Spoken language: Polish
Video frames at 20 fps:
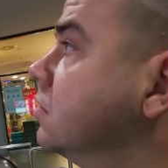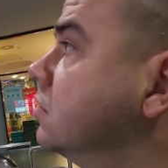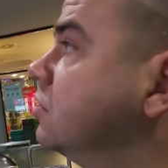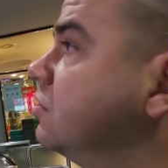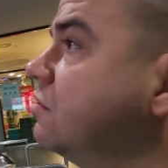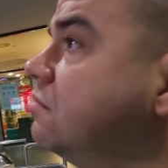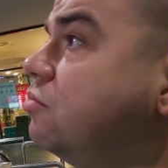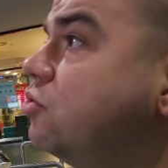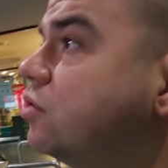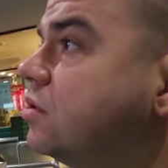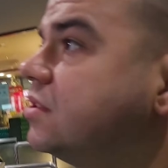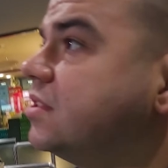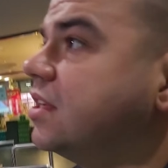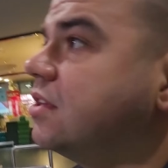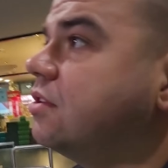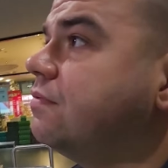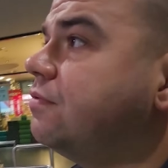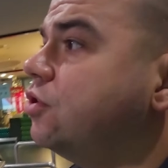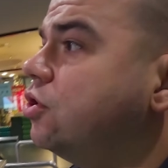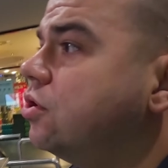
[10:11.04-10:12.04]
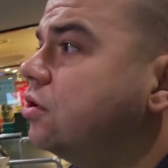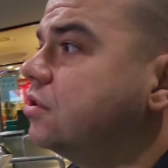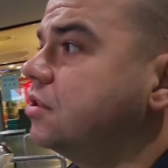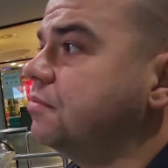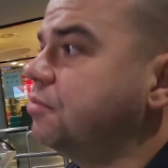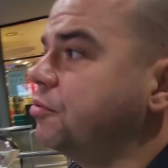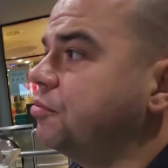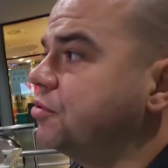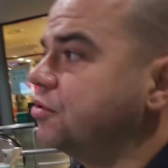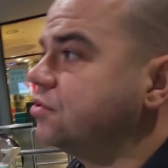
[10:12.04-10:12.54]
żebym mógł zadowolony
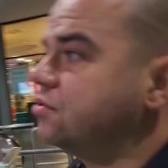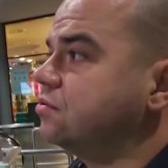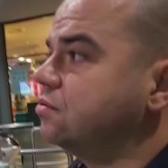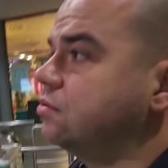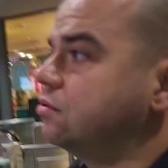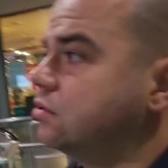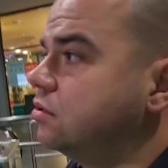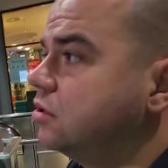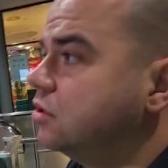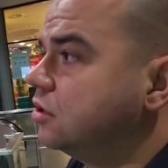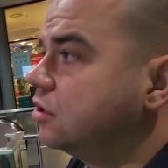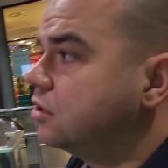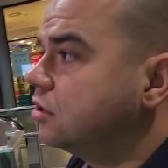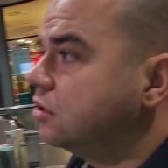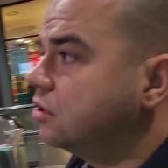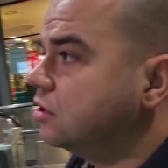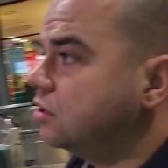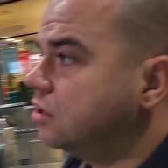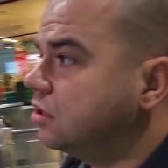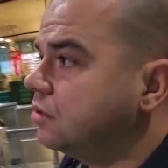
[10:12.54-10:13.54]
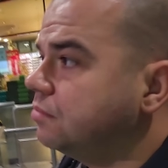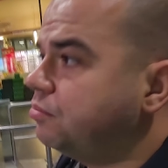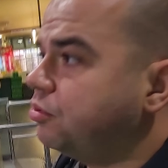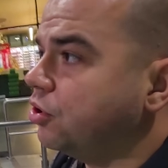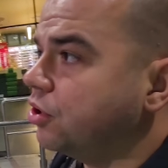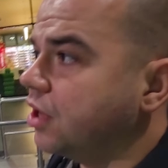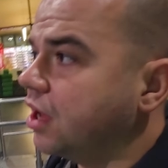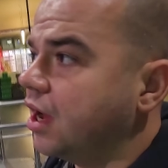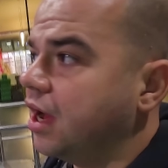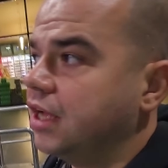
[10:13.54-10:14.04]
po prostu Y,
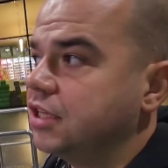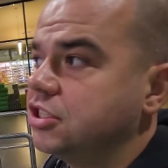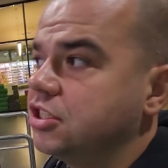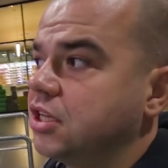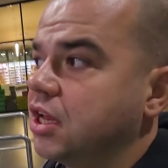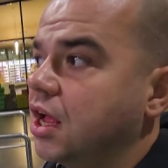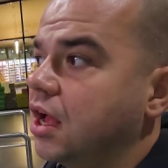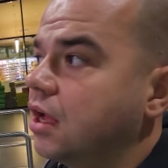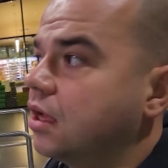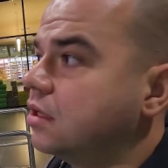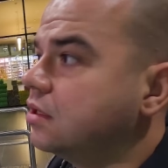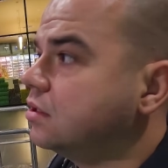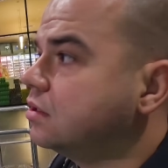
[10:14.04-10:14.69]
pojechać, nie?